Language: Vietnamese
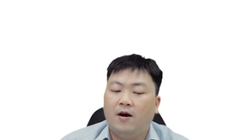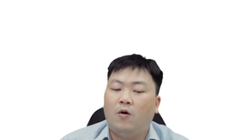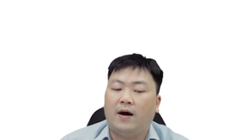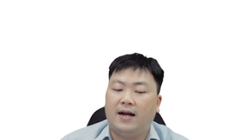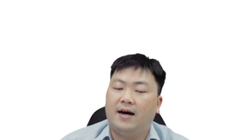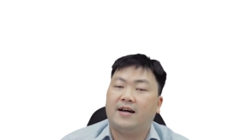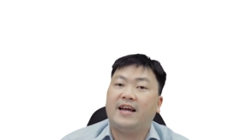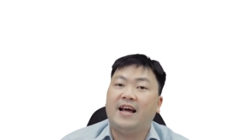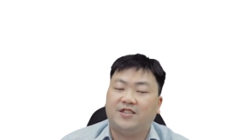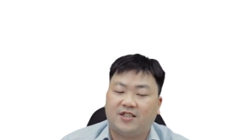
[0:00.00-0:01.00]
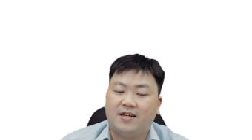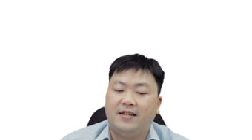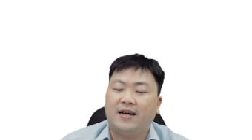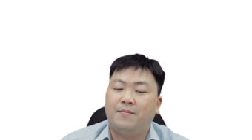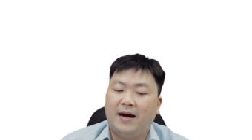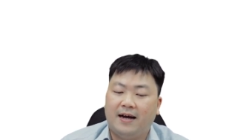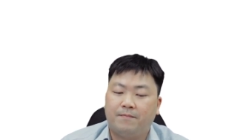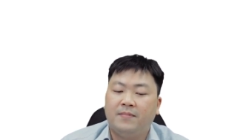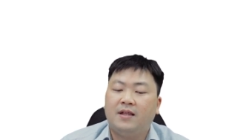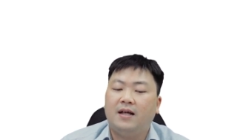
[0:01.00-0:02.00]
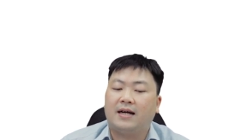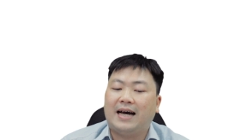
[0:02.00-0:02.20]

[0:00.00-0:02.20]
hoặc là against nha các bạn tức là